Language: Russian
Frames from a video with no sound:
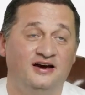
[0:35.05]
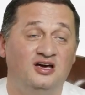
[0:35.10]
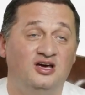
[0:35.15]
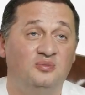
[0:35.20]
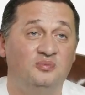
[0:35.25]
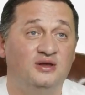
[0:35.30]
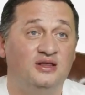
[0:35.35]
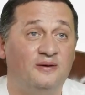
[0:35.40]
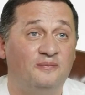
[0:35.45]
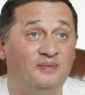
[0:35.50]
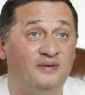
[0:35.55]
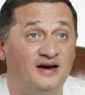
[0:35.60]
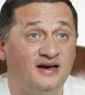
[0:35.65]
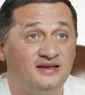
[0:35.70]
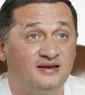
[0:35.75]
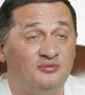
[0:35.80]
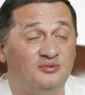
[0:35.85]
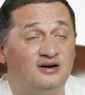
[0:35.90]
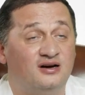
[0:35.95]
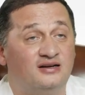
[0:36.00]
Именно
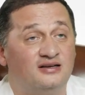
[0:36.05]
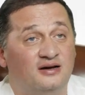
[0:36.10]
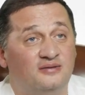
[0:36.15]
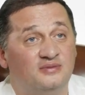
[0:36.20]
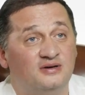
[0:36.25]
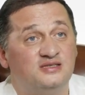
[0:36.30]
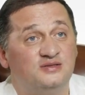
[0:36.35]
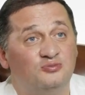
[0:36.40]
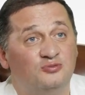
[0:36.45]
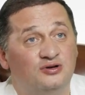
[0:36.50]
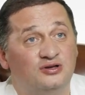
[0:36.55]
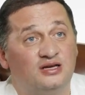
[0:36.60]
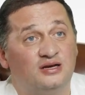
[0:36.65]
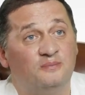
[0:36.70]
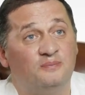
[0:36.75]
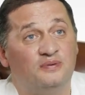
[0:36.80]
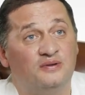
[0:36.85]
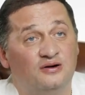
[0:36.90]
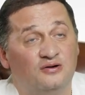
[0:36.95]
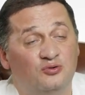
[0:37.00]
поэтому, когда мы
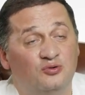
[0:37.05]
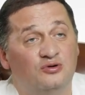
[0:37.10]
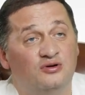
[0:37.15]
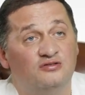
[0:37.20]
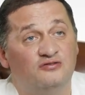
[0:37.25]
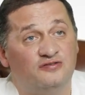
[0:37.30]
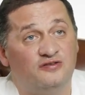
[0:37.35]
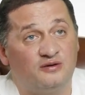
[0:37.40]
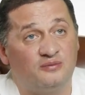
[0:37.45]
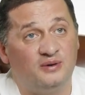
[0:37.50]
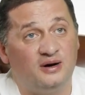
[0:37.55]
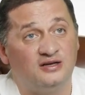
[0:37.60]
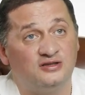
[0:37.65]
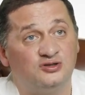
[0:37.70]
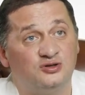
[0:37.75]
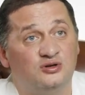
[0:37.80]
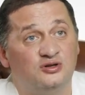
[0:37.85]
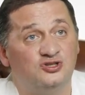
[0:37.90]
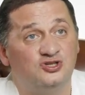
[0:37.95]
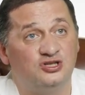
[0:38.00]
смотрим плохую
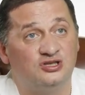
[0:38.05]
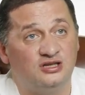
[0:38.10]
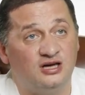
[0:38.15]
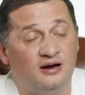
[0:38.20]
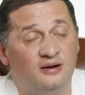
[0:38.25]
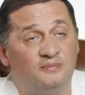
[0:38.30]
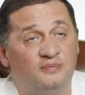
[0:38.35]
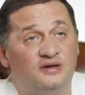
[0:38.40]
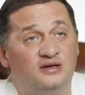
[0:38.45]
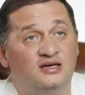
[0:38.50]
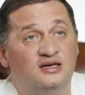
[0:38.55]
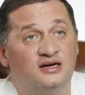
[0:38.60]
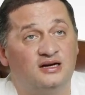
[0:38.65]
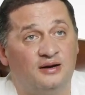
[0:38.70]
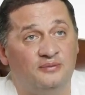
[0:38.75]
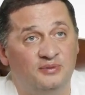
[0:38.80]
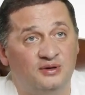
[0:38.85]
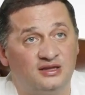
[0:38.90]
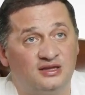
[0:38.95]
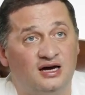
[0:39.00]
информацию или читаем плохие
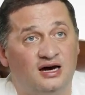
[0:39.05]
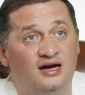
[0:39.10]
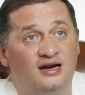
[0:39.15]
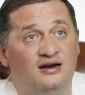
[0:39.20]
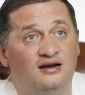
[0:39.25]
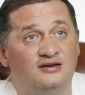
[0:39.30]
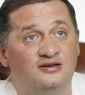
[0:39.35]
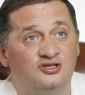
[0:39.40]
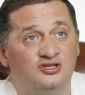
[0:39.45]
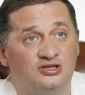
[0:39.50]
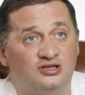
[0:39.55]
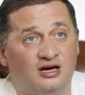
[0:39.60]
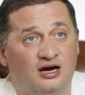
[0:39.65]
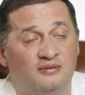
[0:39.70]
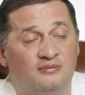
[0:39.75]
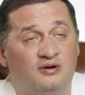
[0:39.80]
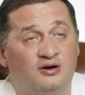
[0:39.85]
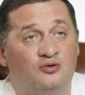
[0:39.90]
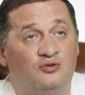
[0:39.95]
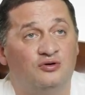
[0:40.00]
комментарии, или
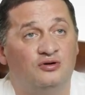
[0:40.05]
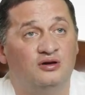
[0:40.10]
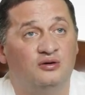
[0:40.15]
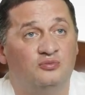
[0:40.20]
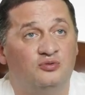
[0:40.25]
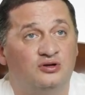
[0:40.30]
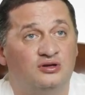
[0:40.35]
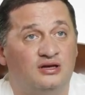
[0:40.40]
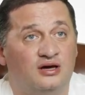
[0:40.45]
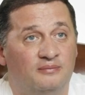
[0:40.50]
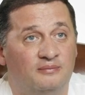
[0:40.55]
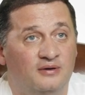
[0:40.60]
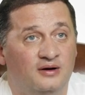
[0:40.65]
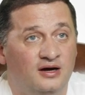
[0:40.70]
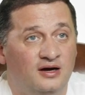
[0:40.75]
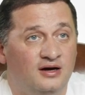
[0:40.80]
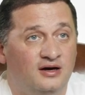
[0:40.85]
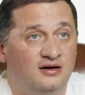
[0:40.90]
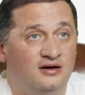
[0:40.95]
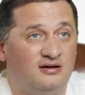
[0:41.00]
читаем какой-нибудь там
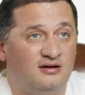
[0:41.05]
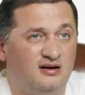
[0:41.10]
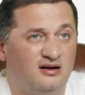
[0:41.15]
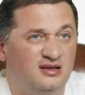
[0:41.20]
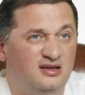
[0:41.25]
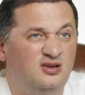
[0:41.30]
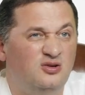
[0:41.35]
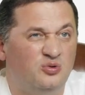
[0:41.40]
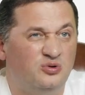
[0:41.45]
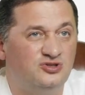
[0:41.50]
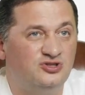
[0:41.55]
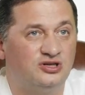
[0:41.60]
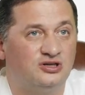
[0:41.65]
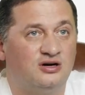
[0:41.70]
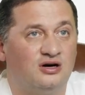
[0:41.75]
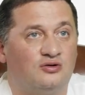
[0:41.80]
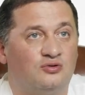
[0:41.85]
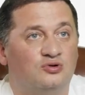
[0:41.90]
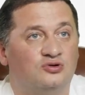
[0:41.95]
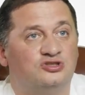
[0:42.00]
э, не очень
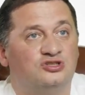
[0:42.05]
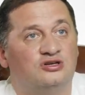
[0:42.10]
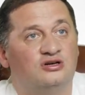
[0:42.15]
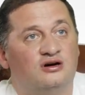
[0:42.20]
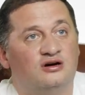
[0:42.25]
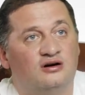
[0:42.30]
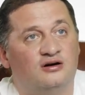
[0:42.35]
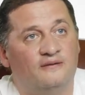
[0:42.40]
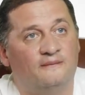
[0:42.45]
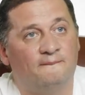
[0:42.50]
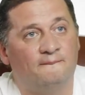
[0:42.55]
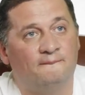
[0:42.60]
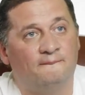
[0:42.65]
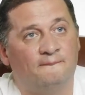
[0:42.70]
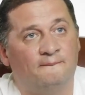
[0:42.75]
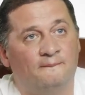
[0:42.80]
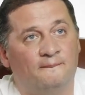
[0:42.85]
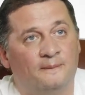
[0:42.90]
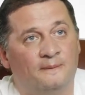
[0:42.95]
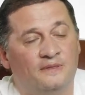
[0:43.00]
хорошее,
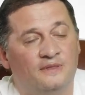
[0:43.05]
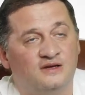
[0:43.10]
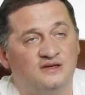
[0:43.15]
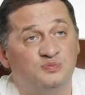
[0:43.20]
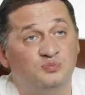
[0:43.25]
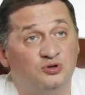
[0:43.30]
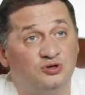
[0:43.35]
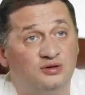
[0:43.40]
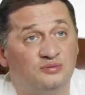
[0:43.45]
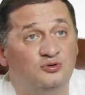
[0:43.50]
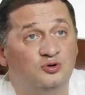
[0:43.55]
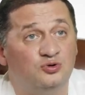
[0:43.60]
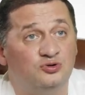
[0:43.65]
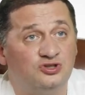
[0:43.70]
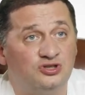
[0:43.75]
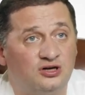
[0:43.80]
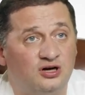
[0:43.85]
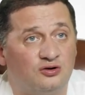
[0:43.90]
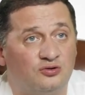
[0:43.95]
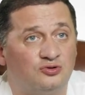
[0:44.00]
э, смотрим не
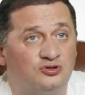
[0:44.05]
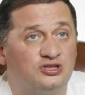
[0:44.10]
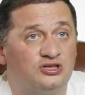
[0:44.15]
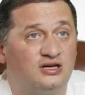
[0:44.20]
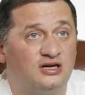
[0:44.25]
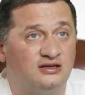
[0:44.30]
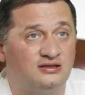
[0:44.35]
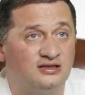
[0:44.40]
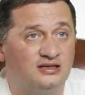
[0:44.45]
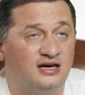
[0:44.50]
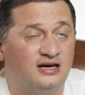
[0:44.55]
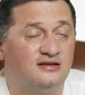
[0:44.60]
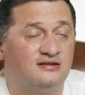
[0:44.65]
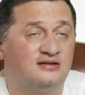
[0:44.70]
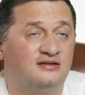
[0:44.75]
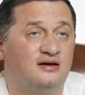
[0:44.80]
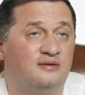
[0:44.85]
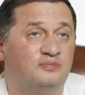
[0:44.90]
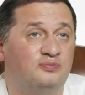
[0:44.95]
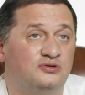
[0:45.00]
очень хороший
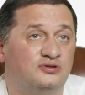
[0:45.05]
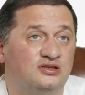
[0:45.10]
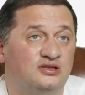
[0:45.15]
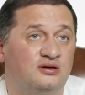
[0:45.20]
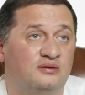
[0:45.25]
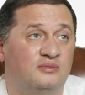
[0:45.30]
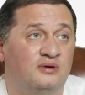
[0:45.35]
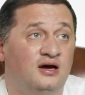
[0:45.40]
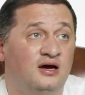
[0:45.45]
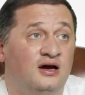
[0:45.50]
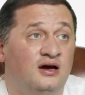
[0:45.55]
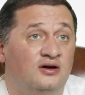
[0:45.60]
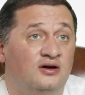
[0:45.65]
контент, допустим,